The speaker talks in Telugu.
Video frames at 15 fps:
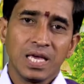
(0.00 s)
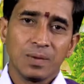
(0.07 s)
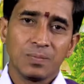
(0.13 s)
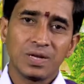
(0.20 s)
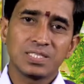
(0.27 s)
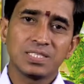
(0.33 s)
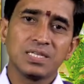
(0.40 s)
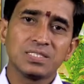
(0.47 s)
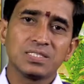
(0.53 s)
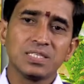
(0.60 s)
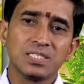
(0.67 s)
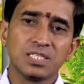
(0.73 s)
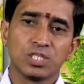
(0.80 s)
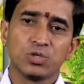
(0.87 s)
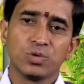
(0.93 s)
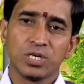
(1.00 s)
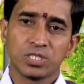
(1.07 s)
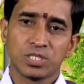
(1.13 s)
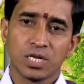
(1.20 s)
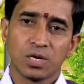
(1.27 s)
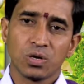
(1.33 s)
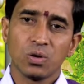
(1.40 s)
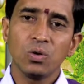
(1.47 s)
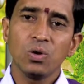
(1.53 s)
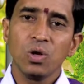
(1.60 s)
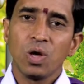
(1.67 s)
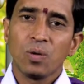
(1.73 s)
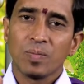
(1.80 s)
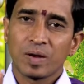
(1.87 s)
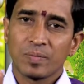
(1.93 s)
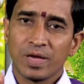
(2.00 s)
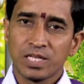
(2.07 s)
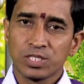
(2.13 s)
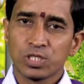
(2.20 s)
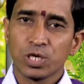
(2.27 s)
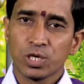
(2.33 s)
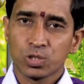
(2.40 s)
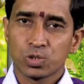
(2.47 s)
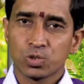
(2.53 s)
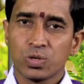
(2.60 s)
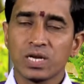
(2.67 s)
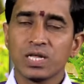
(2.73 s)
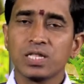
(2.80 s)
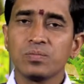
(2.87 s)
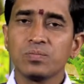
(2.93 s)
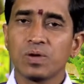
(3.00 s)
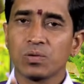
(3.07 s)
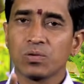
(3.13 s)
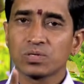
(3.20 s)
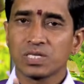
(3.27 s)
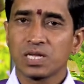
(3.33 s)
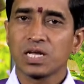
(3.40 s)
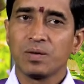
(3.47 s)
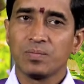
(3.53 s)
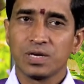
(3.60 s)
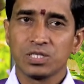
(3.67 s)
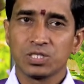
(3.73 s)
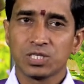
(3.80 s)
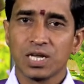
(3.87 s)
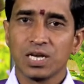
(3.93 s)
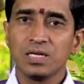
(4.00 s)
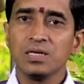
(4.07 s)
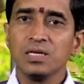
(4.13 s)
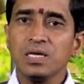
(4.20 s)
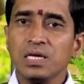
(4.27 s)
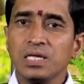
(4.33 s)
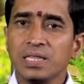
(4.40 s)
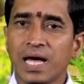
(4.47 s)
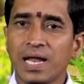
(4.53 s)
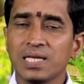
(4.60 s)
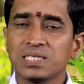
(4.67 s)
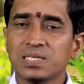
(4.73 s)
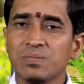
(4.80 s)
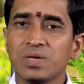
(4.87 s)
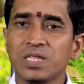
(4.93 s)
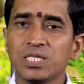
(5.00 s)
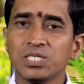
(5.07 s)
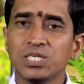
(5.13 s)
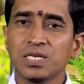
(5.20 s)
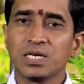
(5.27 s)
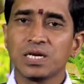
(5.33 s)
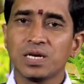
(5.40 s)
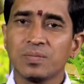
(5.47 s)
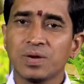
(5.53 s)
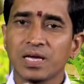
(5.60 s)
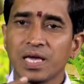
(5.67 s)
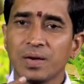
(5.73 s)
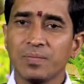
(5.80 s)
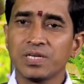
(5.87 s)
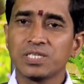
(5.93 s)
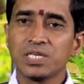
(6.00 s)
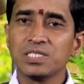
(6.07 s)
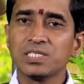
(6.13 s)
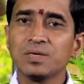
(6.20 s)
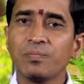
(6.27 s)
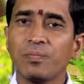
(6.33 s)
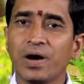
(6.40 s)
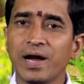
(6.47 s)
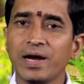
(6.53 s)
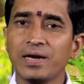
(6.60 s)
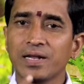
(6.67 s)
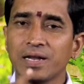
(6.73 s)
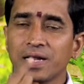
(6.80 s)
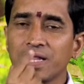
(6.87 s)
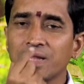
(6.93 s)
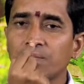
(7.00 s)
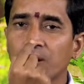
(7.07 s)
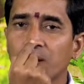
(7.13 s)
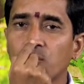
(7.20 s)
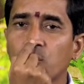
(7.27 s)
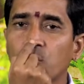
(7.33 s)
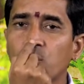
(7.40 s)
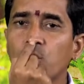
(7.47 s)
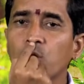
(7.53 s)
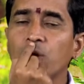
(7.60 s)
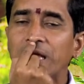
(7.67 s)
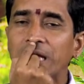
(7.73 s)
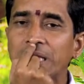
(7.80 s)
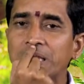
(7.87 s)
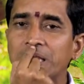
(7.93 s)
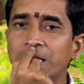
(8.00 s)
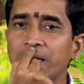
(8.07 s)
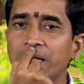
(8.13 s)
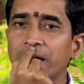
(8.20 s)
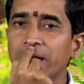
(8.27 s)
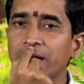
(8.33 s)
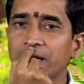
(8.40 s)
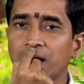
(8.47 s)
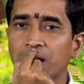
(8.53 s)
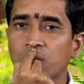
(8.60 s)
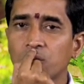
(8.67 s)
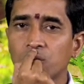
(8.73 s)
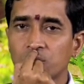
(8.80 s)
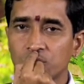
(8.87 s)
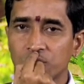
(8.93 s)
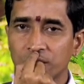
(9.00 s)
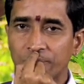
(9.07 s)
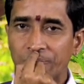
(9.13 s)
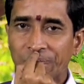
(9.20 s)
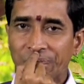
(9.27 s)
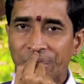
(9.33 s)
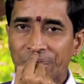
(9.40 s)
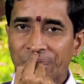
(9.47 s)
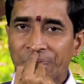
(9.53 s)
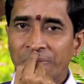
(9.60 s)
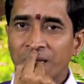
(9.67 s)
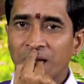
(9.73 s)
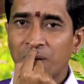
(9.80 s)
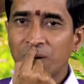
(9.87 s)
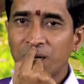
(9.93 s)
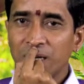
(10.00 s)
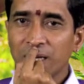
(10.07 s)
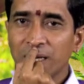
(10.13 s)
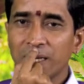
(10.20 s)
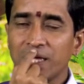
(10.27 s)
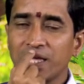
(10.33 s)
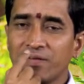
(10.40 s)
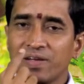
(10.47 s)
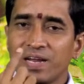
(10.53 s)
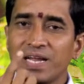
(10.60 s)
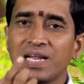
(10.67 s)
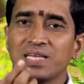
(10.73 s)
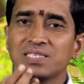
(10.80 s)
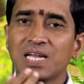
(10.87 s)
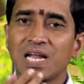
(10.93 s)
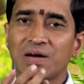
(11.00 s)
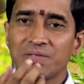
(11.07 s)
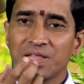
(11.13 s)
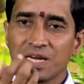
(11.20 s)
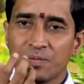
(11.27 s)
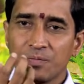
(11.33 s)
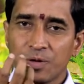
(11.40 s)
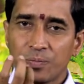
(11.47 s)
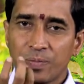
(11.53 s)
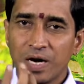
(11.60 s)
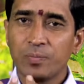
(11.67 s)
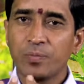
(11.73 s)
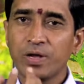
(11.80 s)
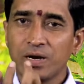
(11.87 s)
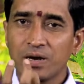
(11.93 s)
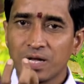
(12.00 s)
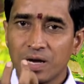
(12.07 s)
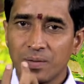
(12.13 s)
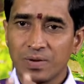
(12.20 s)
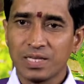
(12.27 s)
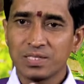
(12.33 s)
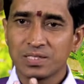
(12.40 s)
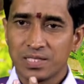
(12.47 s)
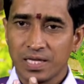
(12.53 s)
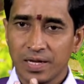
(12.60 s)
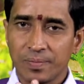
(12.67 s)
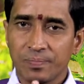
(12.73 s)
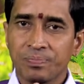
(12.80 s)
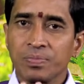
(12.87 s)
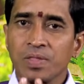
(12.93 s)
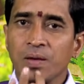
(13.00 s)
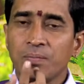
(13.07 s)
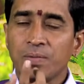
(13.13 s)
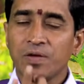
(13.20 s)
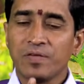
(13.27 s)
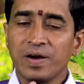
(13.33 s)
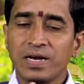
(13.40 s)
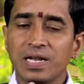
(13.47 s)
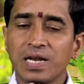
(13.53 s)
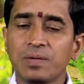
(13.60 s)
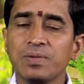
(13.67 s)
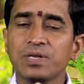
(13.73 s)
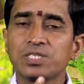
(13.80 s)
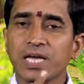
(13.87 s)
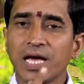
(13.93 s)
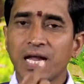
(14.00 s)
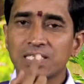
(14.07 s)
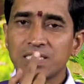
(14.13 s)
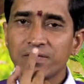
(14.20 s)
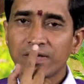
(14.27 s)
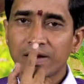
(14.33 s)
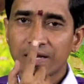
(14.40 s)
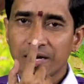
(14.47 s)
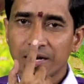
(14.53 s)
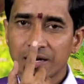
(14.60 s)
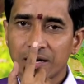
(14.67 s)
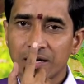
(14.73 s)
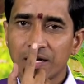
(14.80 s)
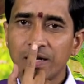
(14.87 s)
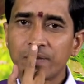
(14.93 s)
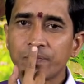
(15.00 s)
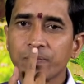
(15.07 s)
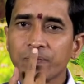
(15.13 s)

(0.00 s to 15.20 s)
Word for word: ఎమర్జెన్సీ సిచ్యువేషన్లో మనం ఏం చేయొచ్చు అనేది మనం ఒకసారి గమనించాలి దానికి సంబంధించి ఏంటంటే మనకి ఎమర్జెన్సీ పాయింట్ అనేది మన ముక్కు కింది ఏరియాలో ఉంటుంది కాబట్టి ఎవరైనా సరే ఆ విధంగా మీరు పడిపోయినట్టు గమనిస్తే మీరు వెంటనే మీరు చేయాల్సిన వర్క్ ఏంటంటే